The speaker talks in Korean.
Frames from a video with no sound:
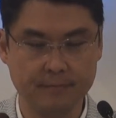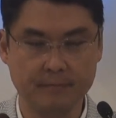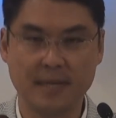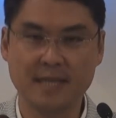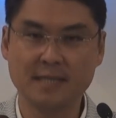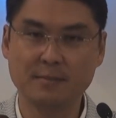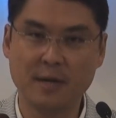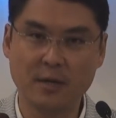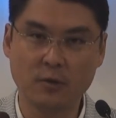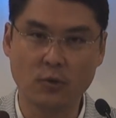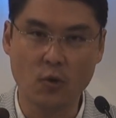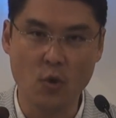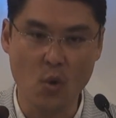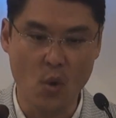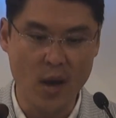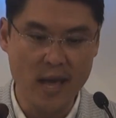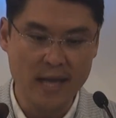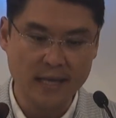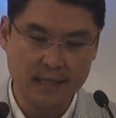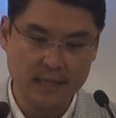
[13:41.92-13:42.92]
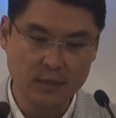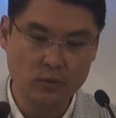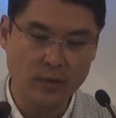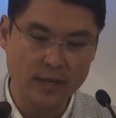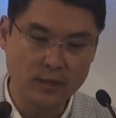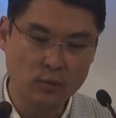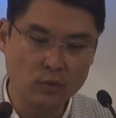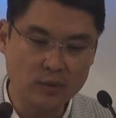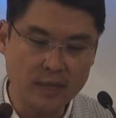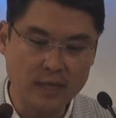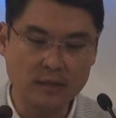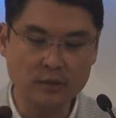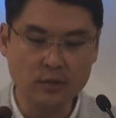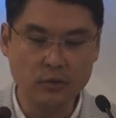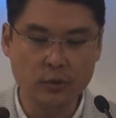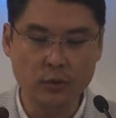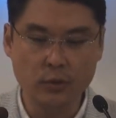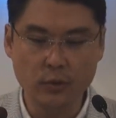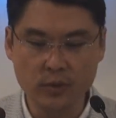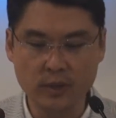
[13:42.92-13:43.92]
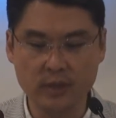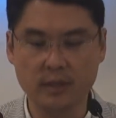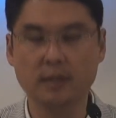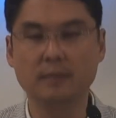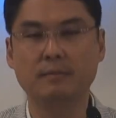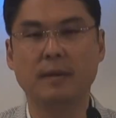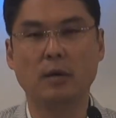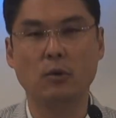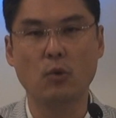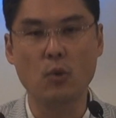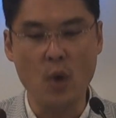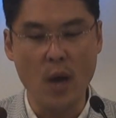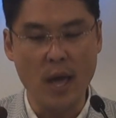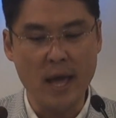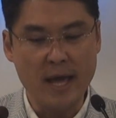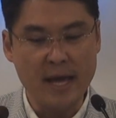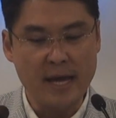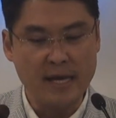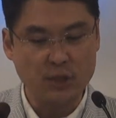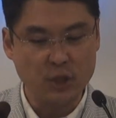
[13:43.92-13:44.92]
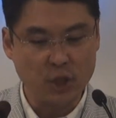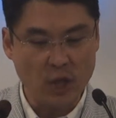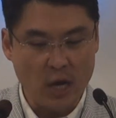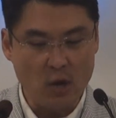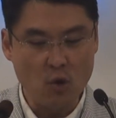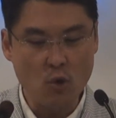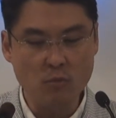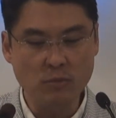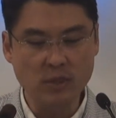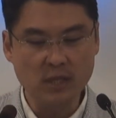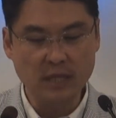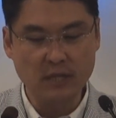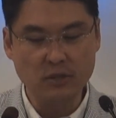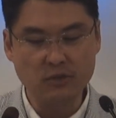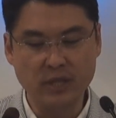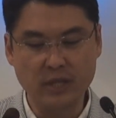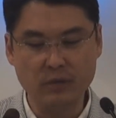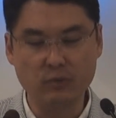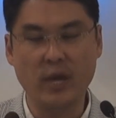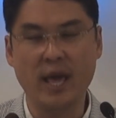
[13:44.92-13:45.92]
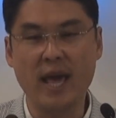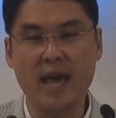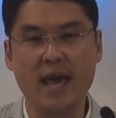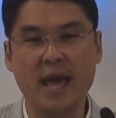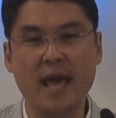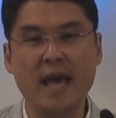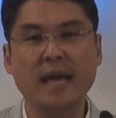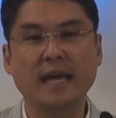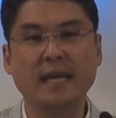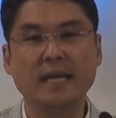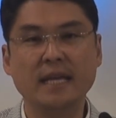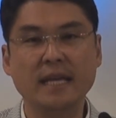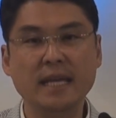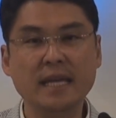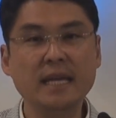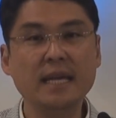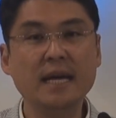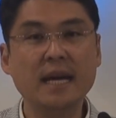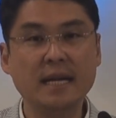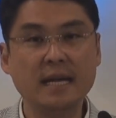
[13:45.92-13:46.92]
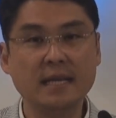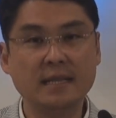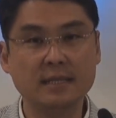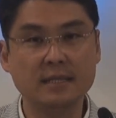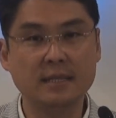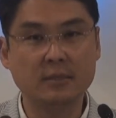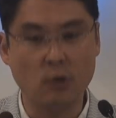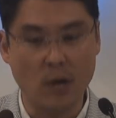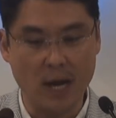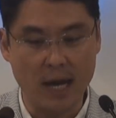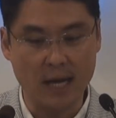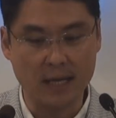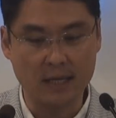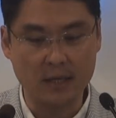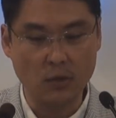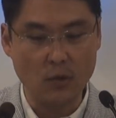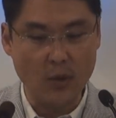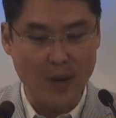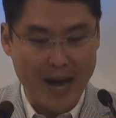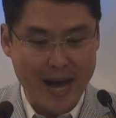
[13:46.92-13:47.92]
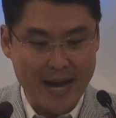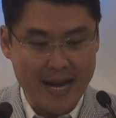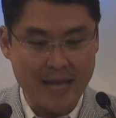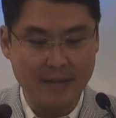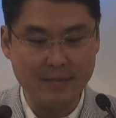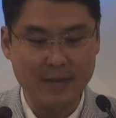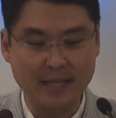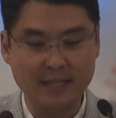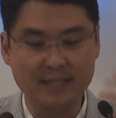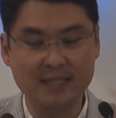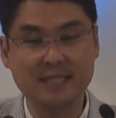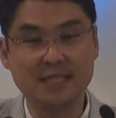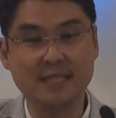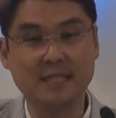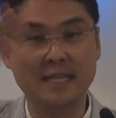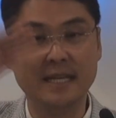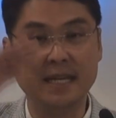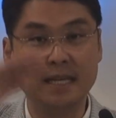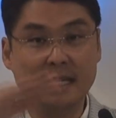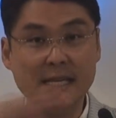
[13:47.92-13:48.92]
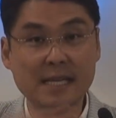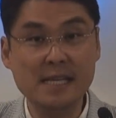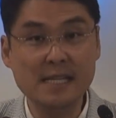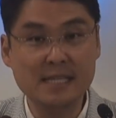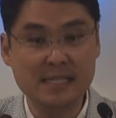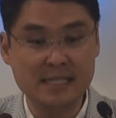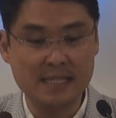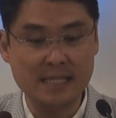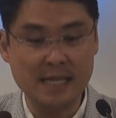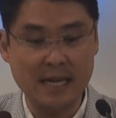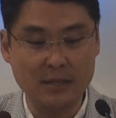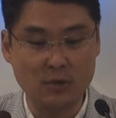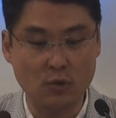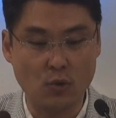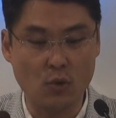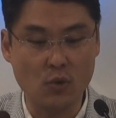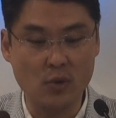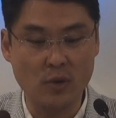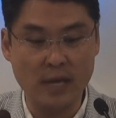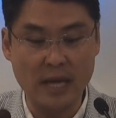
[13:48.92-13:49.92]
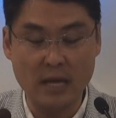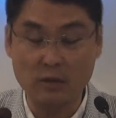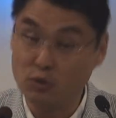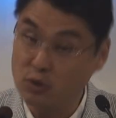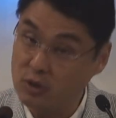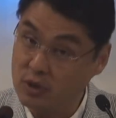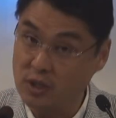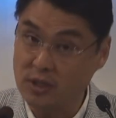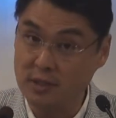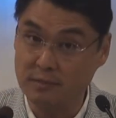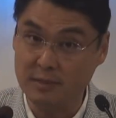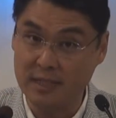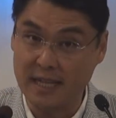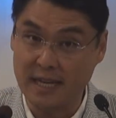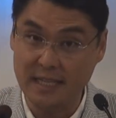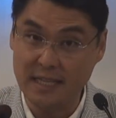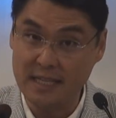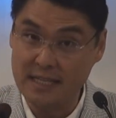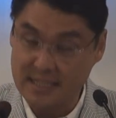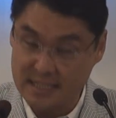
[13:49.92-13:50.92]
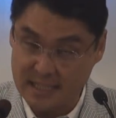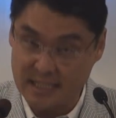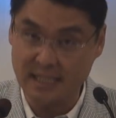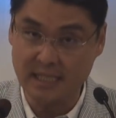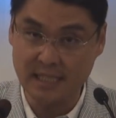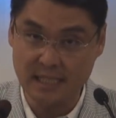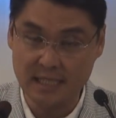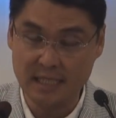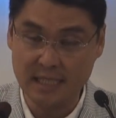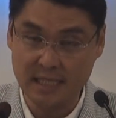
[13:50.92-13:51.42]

마지막으로 기도의 또 다른 효능은 바로 샬롬을 이루기 위해 인간의 뜻과 그리고 하나님의 뜻이 일치하도록 해주는 것입니다. 일치.